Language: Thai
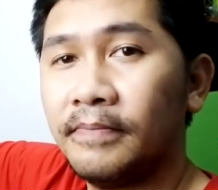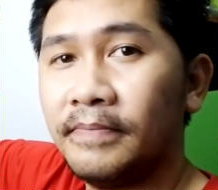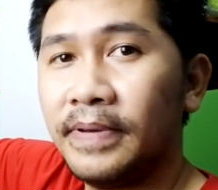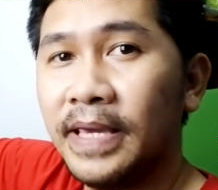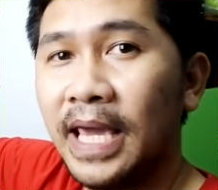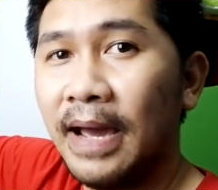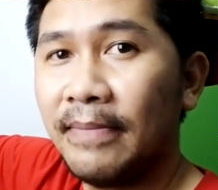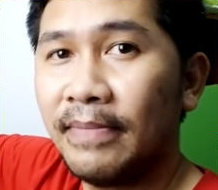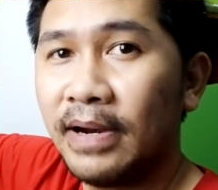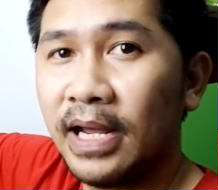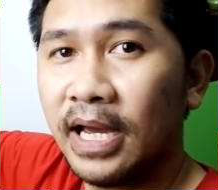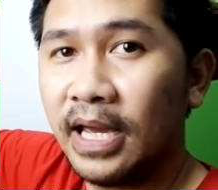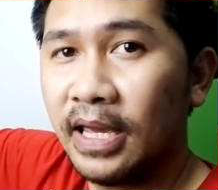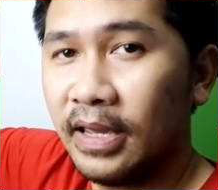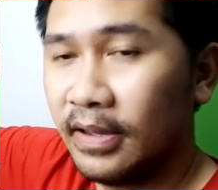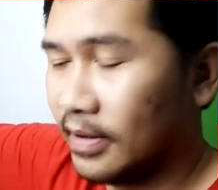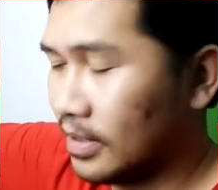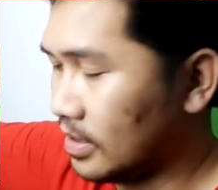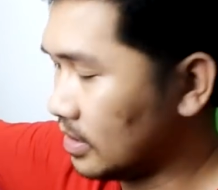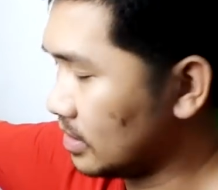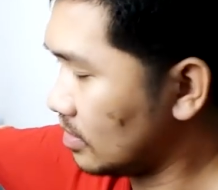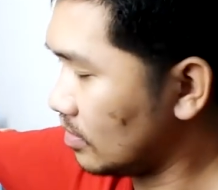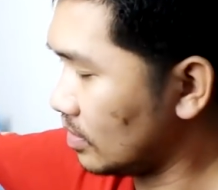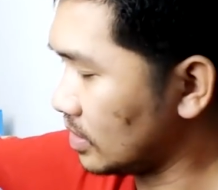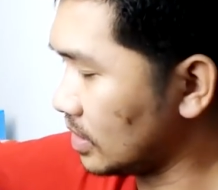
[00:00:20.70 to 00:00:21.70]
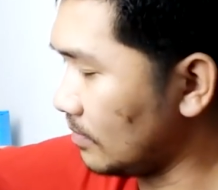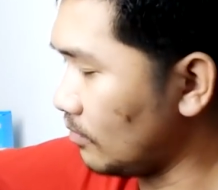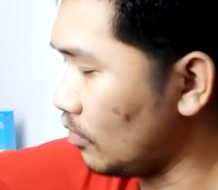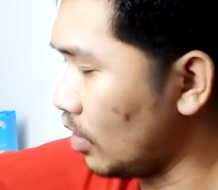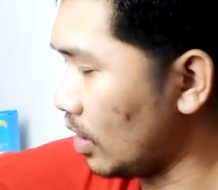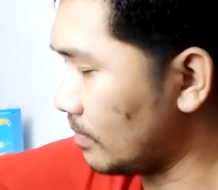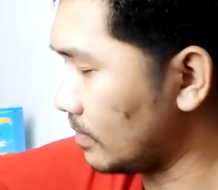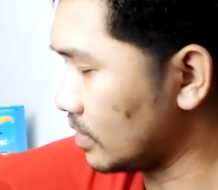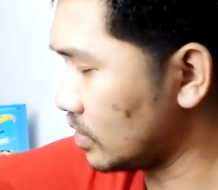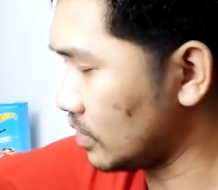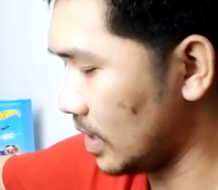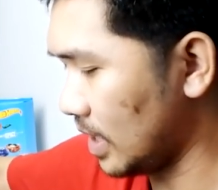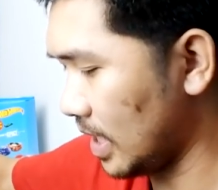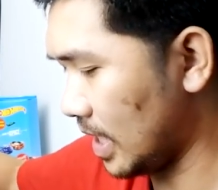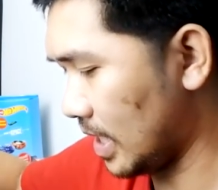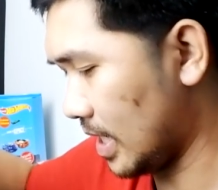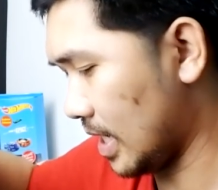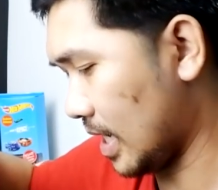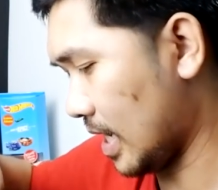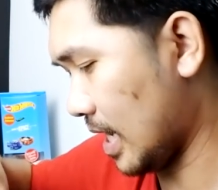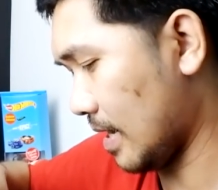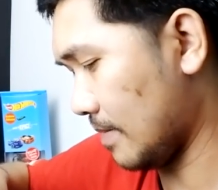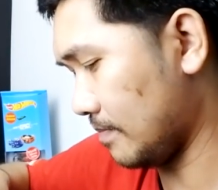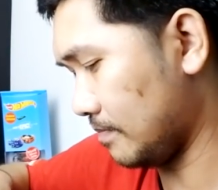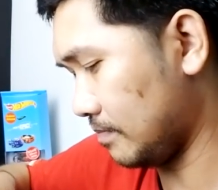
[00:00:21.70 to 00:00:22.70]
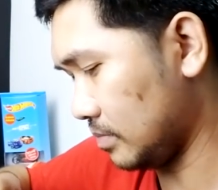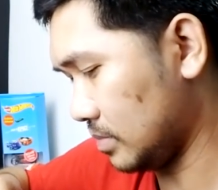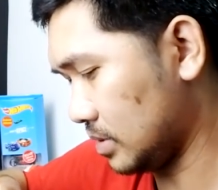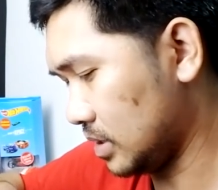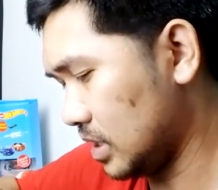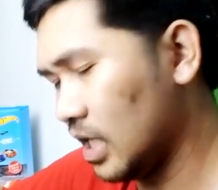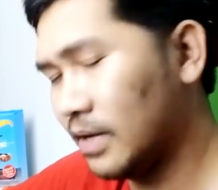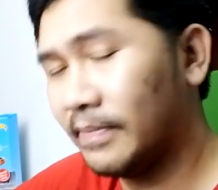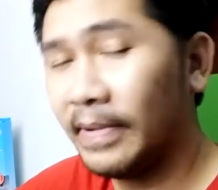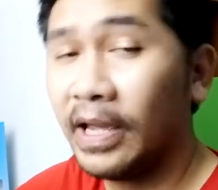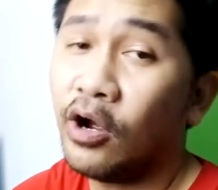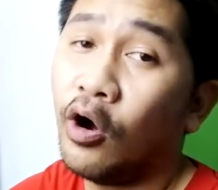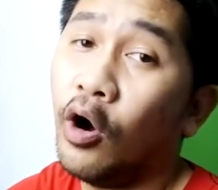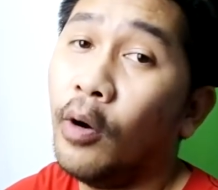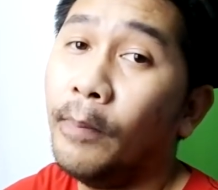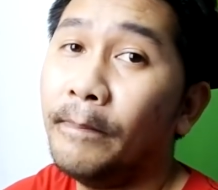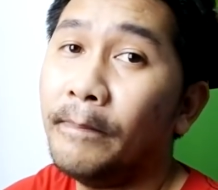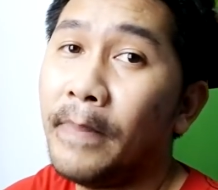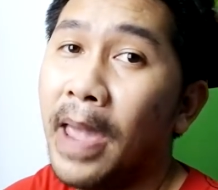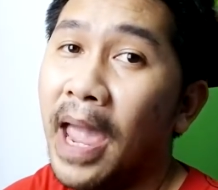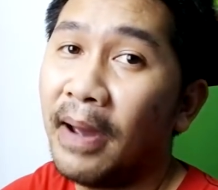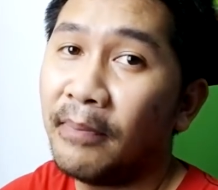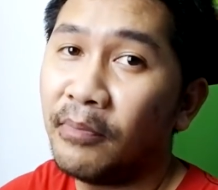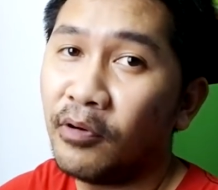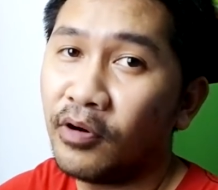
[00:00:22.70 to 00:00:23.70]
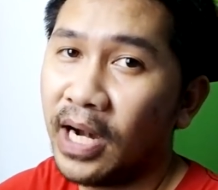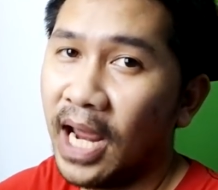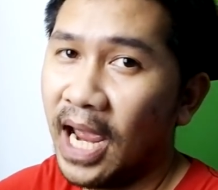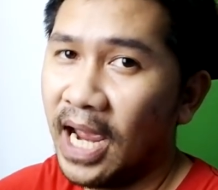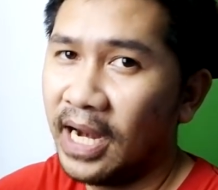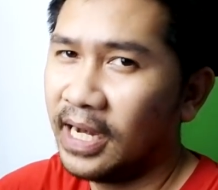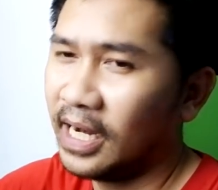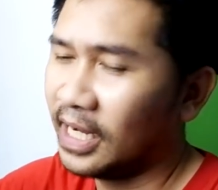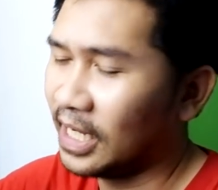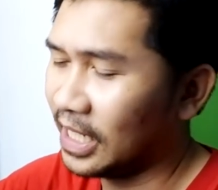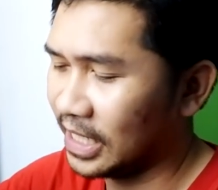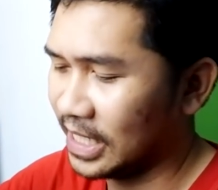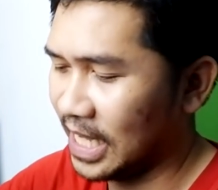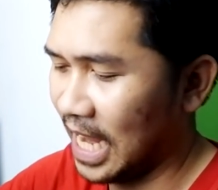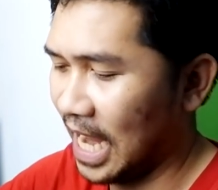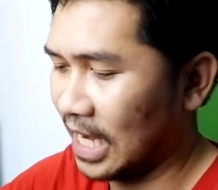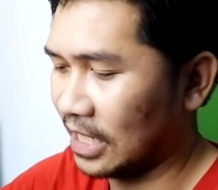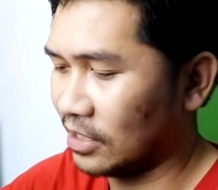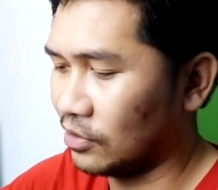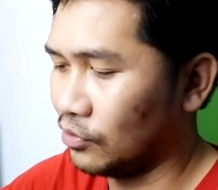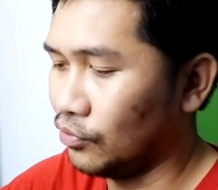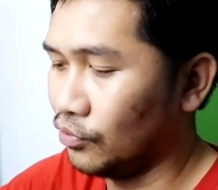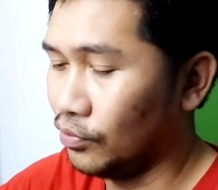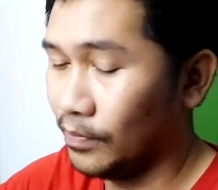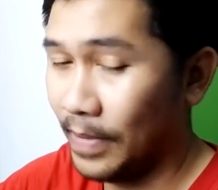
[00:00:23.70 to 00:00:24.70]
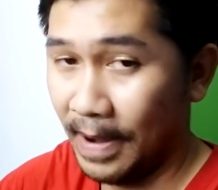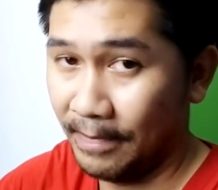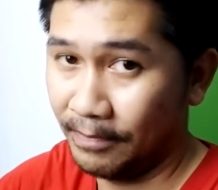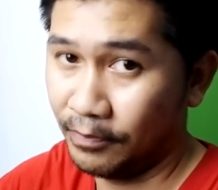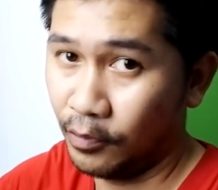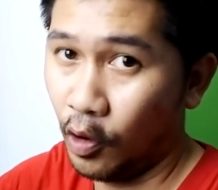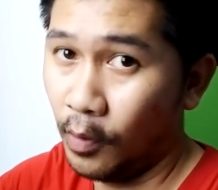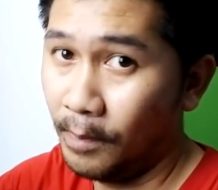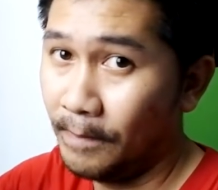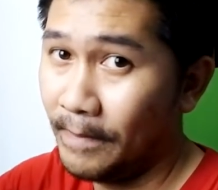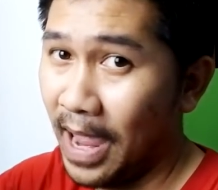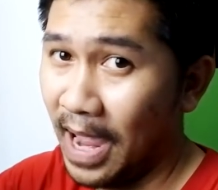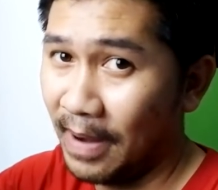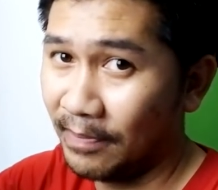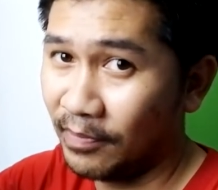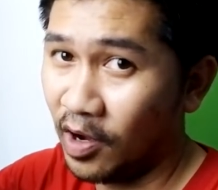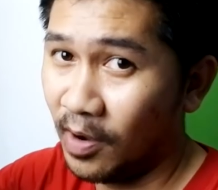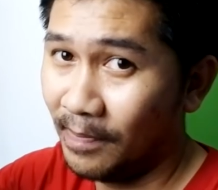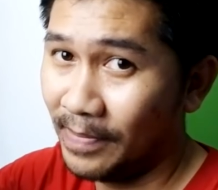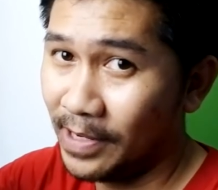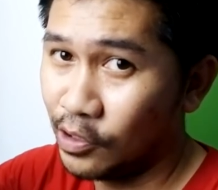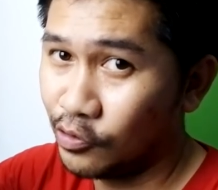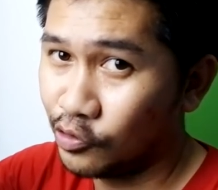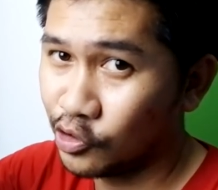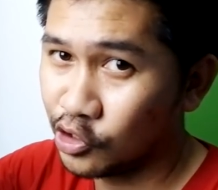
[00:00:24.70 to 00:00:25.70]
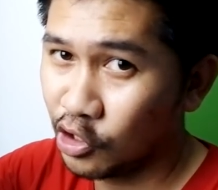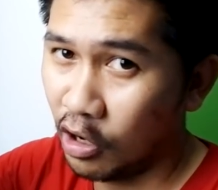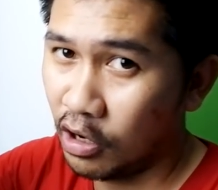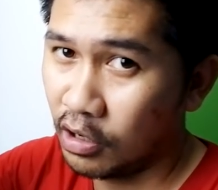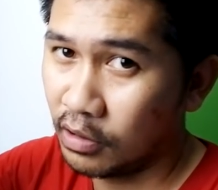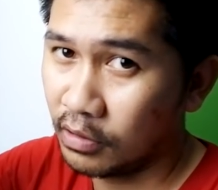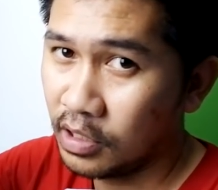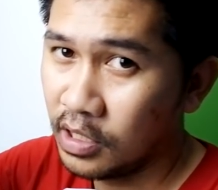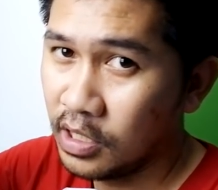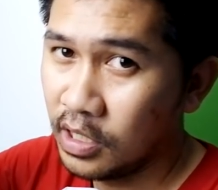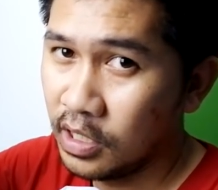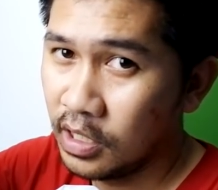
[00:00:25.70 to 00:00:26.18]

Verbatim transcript: เพียบเลย รถตำรวจมาโจเรตนะครับ ซึ่งไม่ครบแบบหรอกนะ ถ้าเกิดอยากดูแบบครบแบบก็ไปดูช่อง